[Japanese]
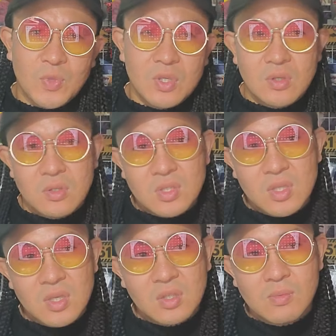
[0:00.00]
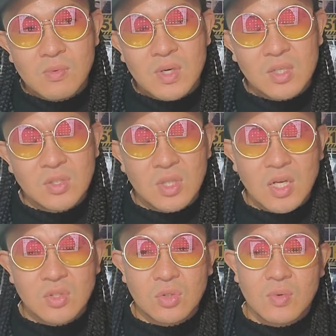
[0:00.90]
急性くも膜下出血、
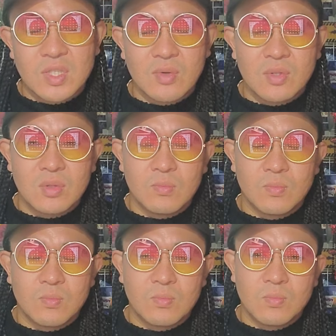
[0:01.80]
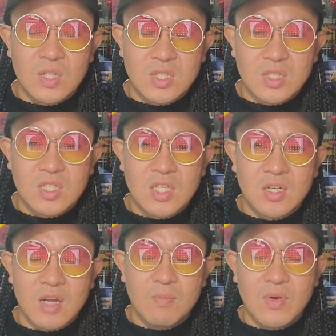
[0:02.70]
なんかちょっとごめんなさい、忘れた、疾
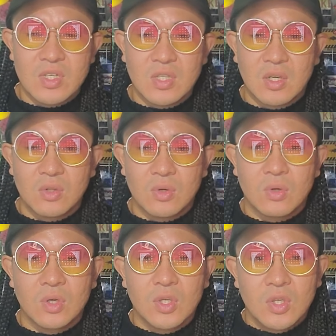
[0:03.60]
患名忘れたけど、